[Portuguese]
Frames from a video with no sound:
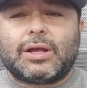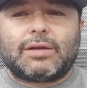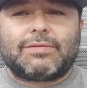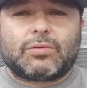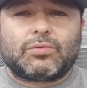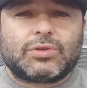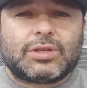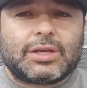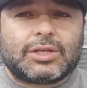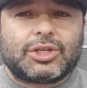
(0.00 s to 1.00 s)
ela vai
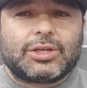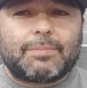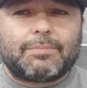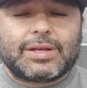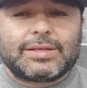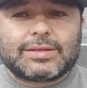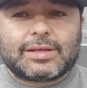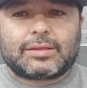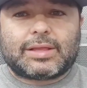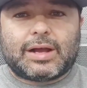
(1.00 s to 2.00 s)
conseguir te
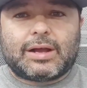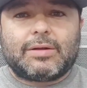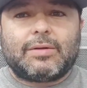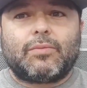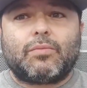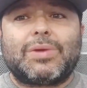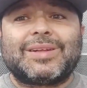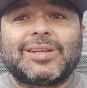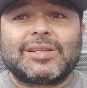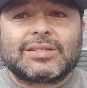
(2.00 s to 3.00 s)
apresentar
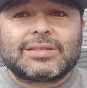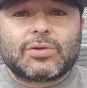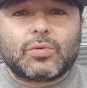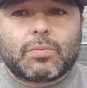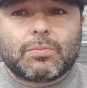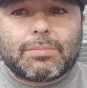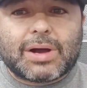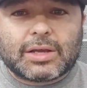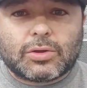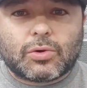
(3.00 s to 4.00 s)
uma tensão
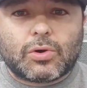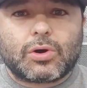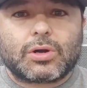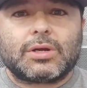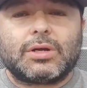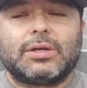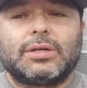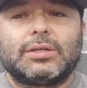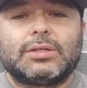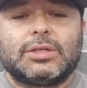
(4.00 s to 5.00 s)
maior
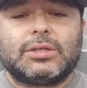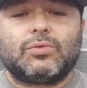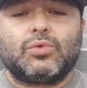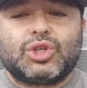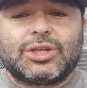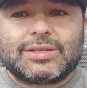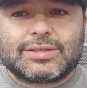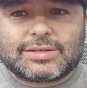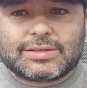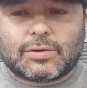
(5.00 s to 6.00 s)
de
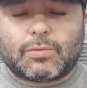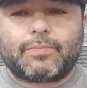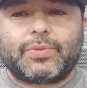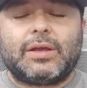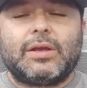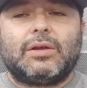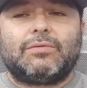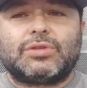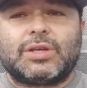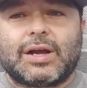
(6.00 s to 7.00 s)
utilização, né?
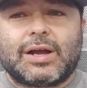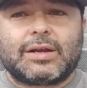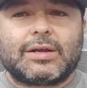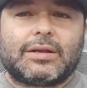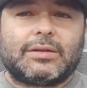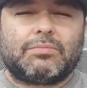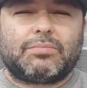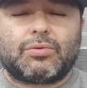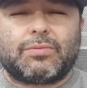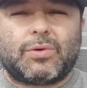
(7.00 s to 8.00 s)
Você carrega ela
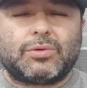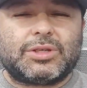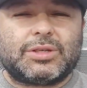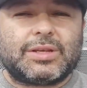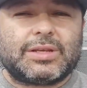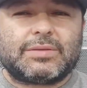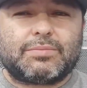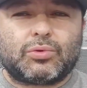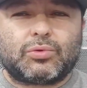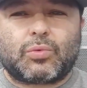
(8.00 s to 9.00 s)
por volta de
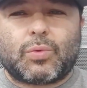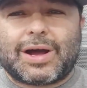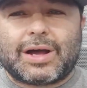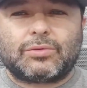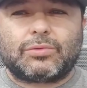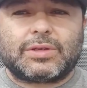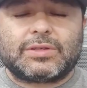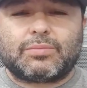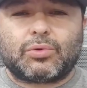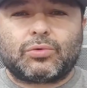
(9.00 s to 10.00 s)
13.4,
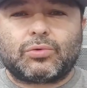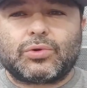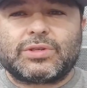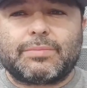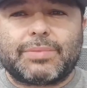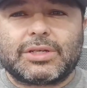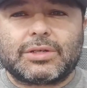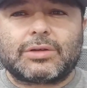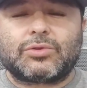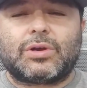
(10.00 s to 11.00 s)
13.2,
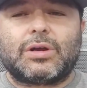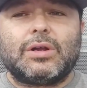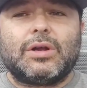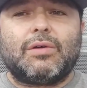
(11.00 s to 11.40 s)
depende da sua